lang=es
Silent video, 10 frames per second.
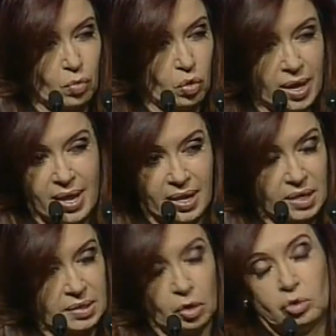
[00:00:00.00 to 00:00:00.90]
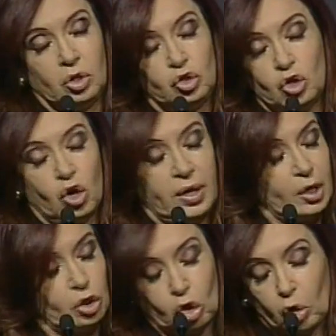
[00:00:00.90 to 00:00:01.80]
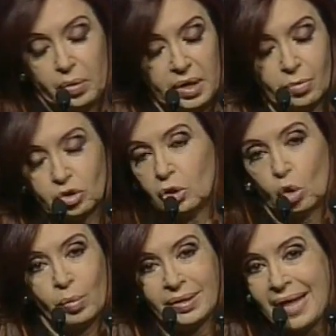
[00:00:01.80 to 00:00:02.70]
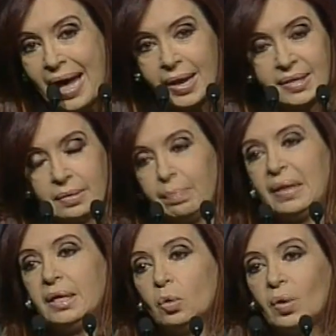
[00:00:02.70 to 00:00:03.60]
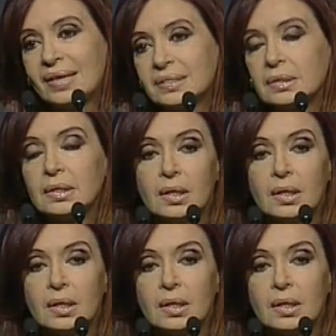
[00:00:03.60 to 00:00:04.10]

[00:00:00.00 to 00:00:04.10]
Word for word: a mujeres, en condiciones que todos vimos en documentales, en películas,